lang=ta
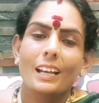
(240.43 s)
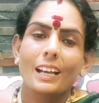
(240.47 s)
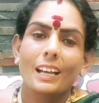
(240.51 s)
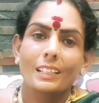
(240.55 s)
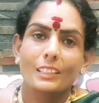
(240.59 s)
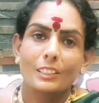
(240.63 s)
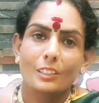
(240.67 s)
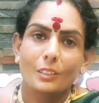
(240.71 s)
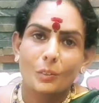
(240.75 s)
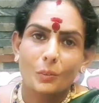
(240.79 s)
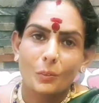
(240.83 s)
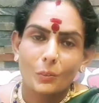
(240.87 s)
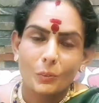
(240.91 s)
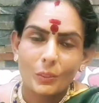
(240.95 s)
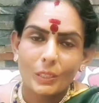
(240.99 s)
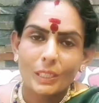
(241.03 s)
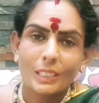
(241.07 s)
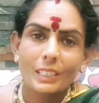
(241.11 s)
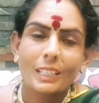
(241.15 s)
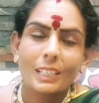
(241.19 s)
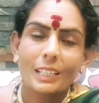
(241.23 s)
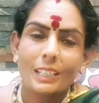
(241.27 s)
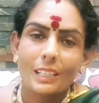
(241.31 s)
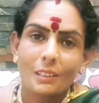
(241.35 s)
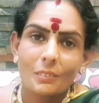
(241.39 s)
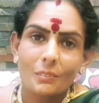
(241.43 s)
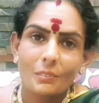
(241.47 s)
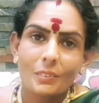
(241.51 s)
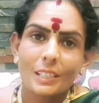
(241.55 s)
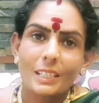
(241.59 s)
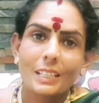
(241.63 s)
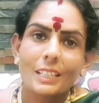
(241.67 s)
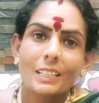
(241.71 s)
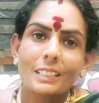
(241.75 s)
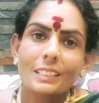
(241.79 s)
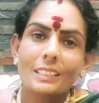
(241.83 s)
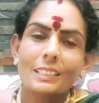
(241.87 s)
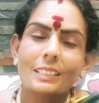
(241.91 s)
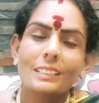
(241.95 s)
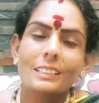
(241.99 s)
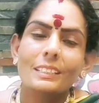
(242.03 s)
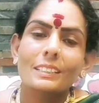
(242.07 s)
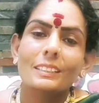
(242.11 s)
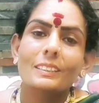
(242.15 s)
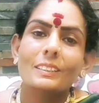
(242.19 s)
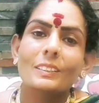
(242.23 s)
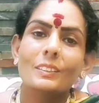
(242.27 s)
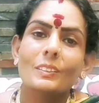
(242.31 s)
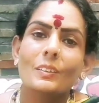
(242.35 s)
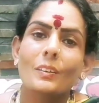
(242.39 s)
அந்த குழந்தைய வளர்த்து
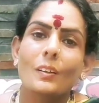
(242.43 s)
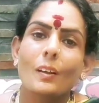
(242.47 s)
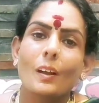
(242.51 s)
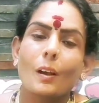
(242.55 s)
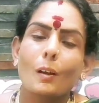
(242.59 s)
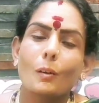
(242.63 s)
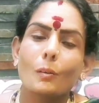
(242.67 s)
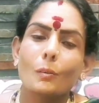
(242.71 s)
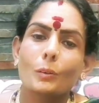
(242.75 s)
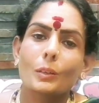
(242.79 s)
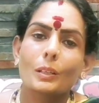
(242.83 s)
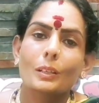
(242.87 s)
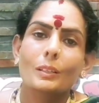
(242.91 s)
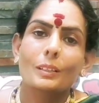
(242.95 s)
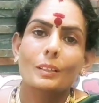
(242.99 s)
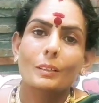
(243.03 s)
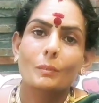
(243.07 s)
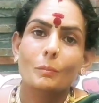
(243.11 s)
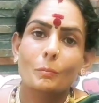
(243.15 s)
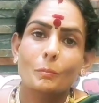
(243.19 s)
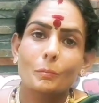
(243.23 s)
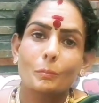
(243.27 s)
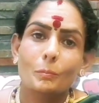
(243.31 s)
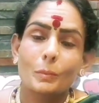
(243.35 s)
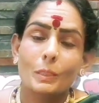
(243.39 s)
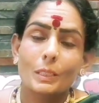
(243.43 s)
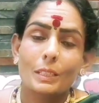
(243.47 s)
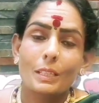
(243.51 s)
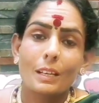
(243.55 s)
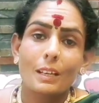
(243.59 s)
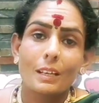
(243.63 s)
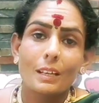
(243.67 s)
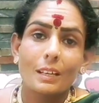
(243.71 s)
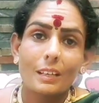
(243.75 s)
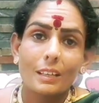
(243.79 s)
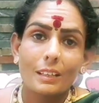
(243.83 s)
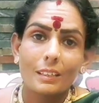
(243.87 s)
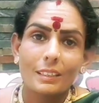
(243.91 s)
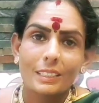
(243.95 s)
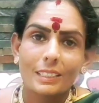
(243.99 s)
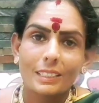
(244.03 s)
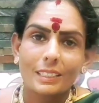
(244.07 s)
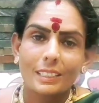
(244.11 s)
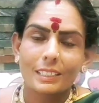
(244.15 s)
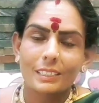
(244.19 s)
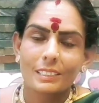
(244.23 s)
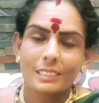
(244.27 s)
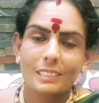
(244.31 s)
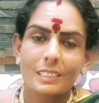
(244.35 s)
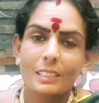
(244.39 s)
அவங்க படாத
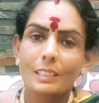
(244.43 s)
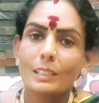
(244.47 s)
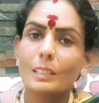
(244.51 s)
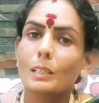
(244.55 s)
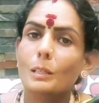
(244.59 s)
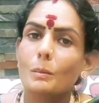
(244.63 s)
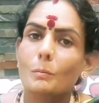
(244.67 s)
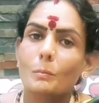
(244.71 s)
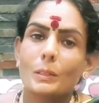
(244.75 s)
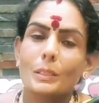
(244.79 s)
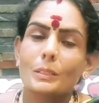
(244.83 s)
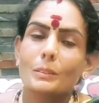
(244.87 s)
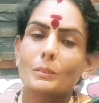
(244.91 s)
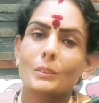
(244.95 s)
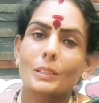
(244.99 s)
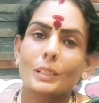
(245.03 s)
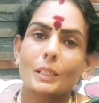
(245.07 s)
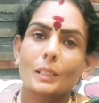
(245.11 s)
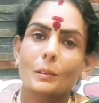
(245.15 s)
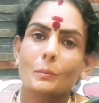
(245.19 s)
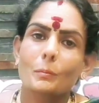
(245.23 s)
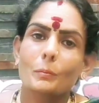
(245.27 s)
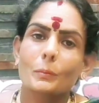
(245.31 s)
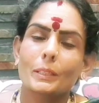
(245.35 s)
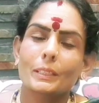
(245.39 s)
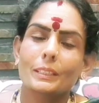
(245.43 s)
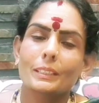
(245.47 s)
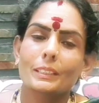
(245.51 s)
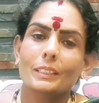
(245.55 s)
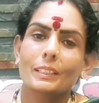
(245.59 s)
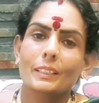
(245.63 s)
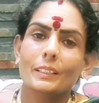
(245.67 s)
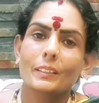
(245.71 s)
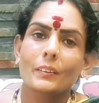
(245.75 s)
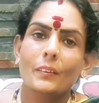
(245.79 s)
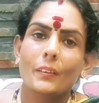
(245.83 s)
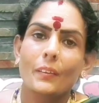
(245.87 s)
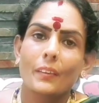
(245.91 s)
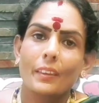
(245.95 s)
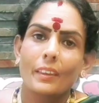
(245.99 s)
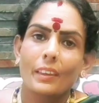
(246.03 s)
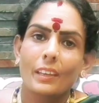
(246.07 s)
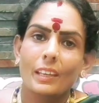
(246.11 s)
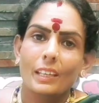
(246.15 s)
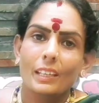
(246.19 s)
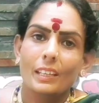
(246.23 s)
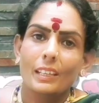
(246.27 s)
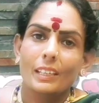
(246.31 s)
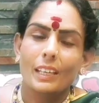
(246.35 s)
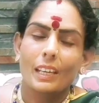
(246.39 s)
கஷ்டங்கள் படுவாங்க பாருங்க
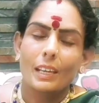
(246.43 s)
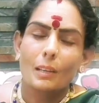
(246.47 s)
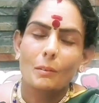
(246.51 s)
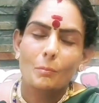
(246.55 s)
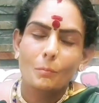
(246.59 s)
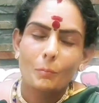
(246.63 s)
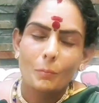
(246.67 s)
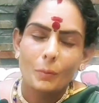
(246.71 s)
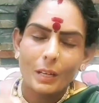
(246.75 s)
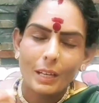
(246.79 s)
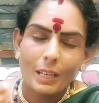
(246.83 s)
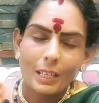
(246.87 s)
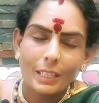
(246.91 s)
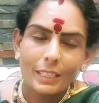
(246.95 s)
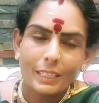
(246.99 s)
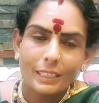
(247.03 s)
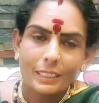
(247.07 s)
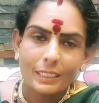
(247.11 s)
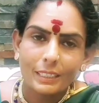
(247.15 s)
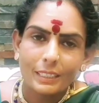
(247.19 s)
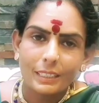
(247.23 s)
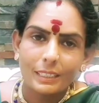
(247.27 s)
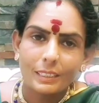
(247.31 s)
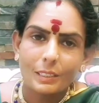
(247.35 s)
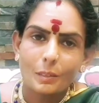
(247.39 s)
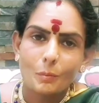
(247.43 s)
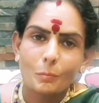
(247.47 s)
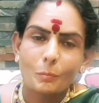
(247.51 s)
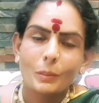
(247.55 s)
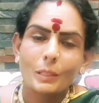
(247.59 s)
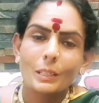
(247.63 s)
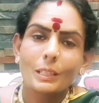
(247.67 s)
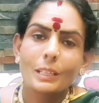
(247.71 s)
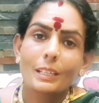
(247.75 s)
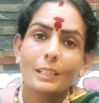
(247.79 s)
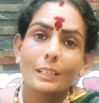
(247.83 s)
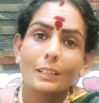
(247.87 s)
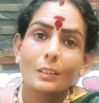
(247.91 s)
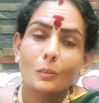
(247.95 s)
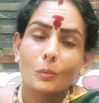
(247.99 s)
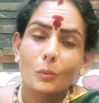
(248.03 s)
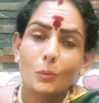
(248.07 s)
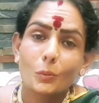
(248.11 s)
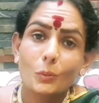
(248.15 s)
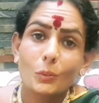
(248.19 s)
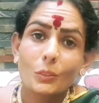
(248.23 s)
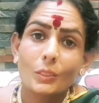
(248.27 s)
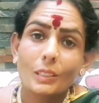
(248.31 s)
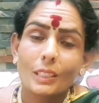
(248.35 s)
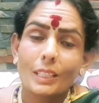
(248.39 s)
ஏன்பா எனக்கு இந்த பிள்ளைய
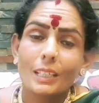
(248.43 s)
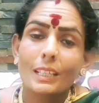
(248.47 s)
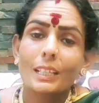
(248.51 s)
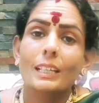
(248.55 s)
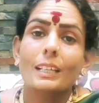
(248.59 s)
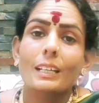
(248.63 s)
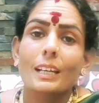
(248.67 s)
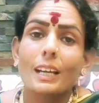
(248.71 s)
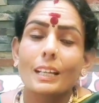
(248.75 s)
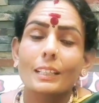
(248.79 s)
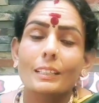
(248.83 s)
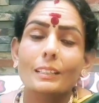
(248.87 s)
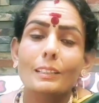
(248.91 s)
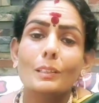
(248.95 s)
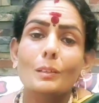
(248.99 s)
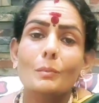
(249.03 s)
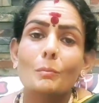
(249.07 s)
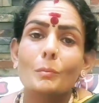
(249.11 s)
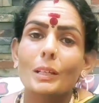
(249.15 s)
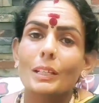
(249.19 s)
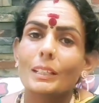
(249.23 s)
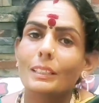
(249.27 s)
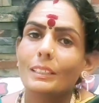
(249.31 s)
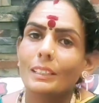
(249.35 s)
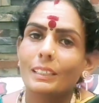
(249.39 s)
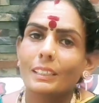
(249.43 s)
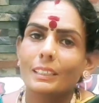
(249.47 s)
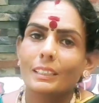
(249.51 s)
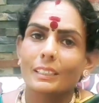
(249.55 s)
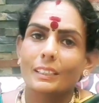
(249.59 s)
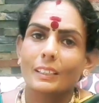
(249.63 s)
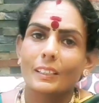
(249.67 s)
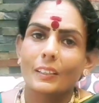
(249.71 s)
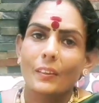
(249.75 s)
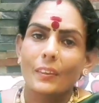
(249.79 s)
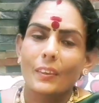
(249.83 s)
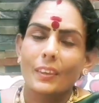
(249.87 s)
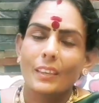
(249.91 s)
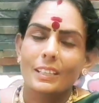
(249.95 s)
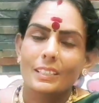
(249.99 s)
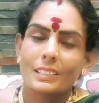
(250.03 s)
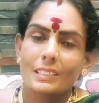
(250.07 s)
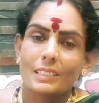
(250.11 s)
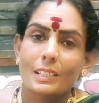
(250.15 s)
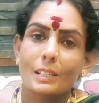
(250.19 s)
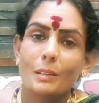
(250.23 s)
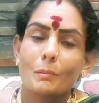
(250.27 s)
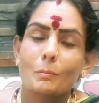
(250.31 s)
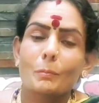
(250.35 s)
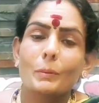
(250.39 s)
கொடுத்த அந்த மாதிரி
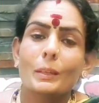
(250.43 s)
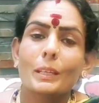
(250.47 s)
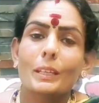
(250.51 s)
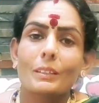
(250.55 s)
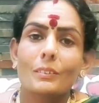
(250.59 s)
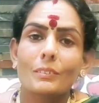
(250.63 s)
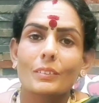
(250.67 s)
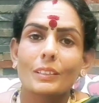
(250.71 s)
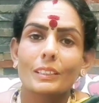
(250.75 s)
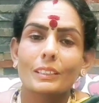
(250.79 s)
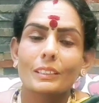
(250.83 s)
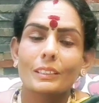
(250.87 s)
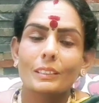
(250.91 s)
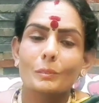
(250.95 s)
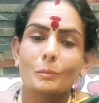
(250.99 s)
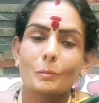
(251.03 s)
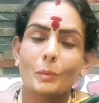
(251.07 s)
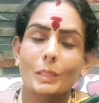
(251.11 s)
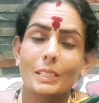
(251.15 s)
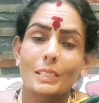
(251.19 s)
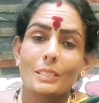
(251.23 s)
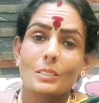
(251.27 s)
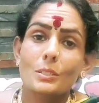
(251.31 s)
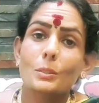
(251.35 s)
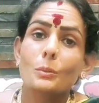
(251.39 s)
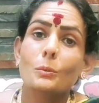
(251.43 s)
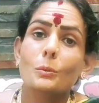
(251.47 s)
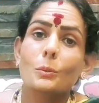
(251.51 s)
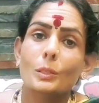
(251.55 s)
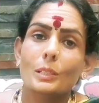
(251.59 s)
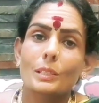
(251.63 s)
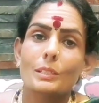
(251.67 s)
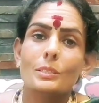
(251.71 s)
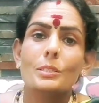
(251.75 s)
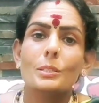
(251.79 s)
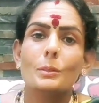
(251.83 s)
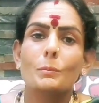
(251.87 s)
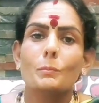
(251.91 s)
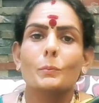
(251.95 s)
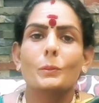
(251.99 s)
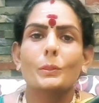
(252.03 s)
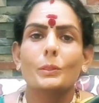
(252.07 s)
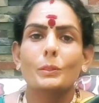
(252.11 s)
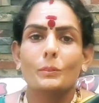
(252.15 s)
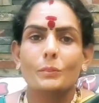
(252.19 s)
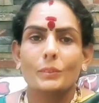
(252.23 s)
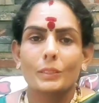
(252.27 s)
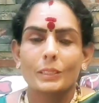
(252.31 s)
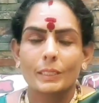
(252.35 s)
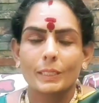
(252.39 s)
சில பேர் வந்து மனசு உடஞ்சி
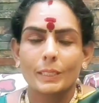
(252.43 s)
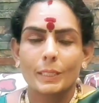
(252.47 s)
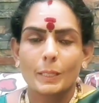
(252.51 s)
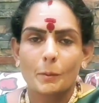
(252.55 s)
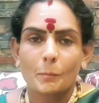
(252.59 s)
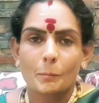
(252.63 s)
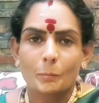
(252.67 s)
போயிடுவாங்க